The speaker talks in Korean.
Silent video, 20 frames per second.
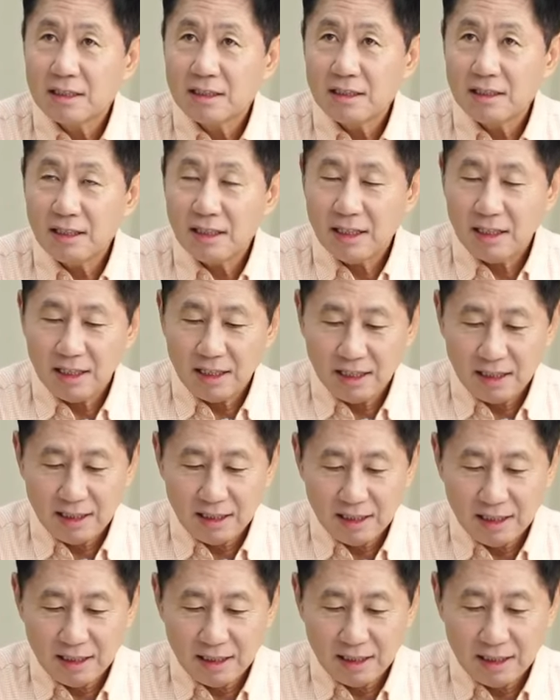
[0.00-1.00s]

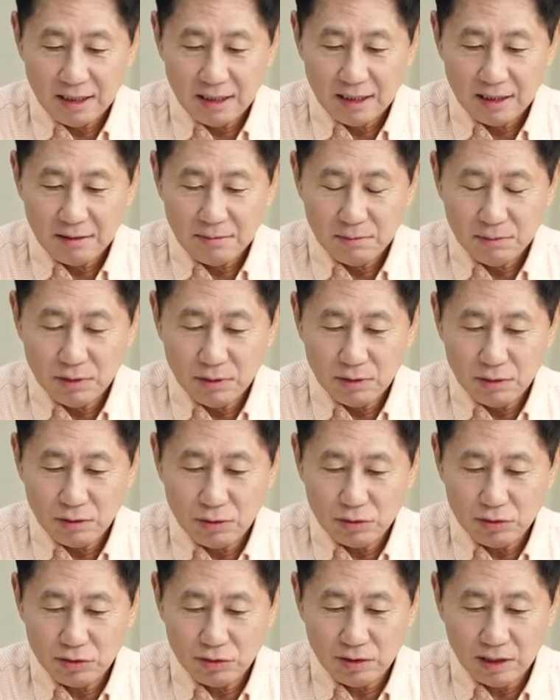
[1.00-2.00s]
예, 뭐
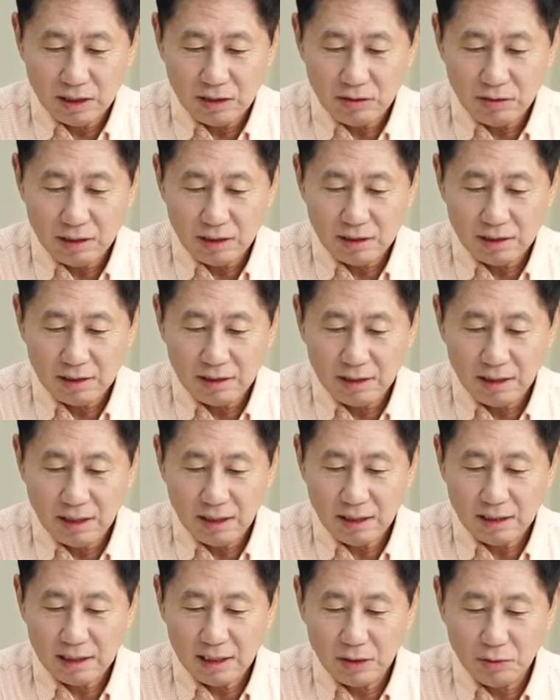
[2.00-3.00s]

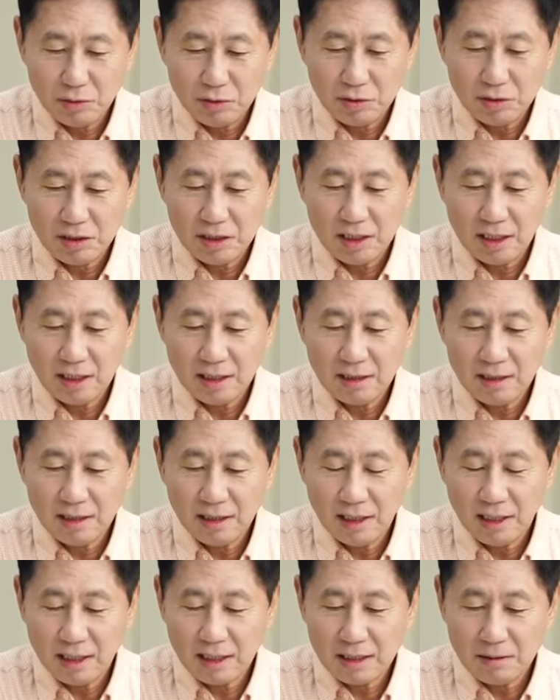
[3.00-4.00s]
고춧가루라든가
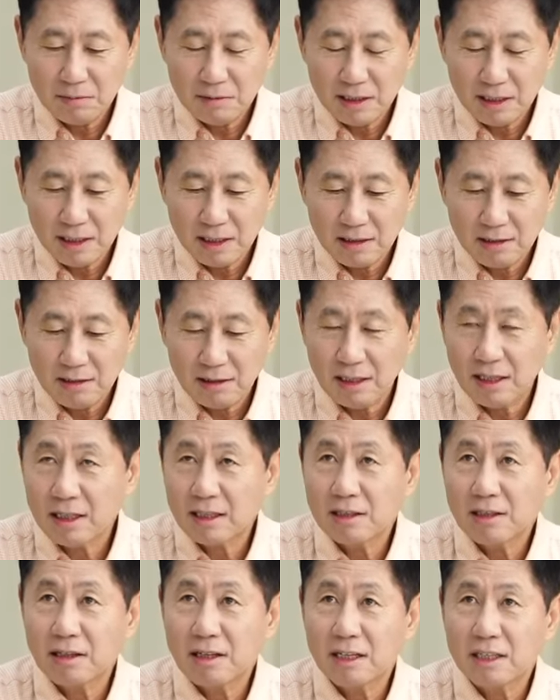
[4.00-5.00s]
새우젓이라든가 김장에
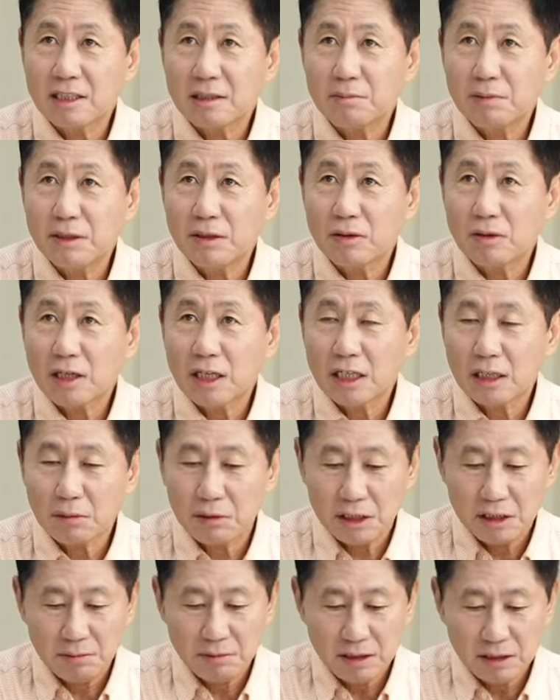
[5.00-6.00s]
들어가는 여러 가지 비용까지
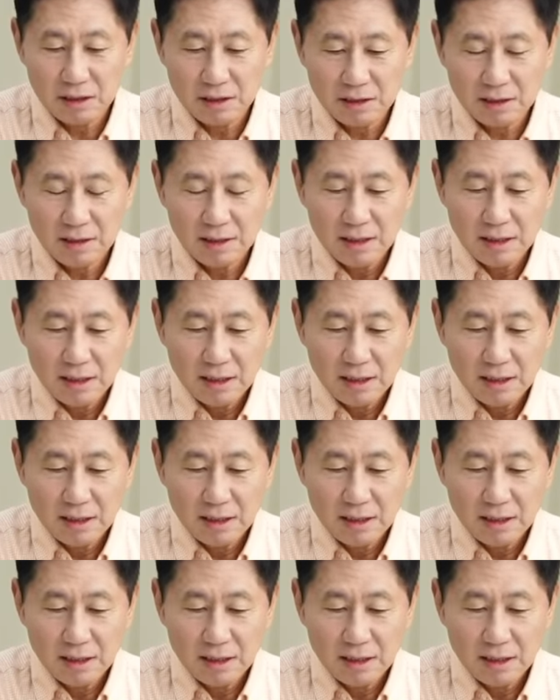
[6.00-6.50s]
합치면은